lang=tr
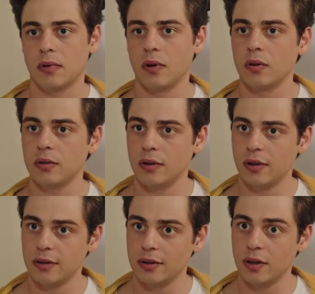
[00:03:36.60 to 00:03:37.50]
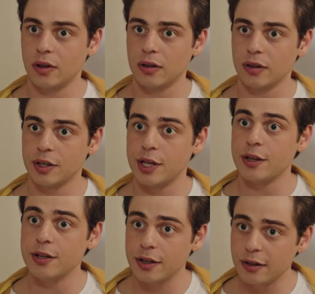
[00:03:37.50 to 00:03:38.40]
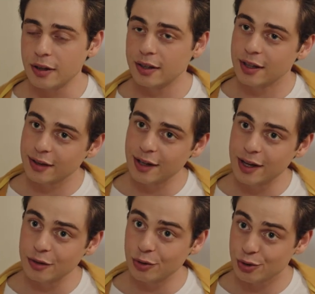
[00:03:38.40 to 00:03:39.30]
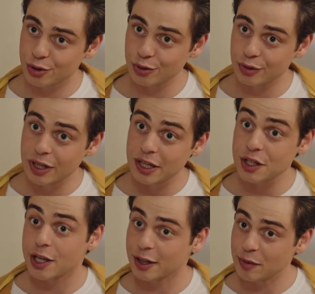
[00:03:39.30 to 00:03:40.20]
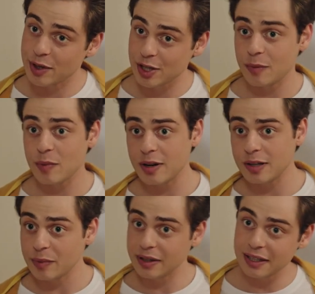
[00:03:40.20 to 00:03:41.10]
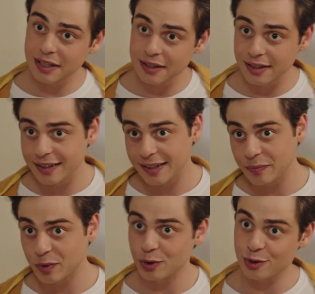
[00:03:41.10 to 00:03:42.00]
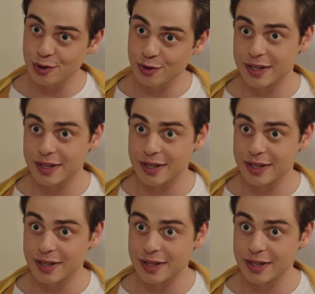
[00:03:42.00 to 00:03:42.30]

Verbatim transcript: Allah Allah. Yeni yeni adetler diyorsun. Şeklime şemalime dikkat ederim diyorsun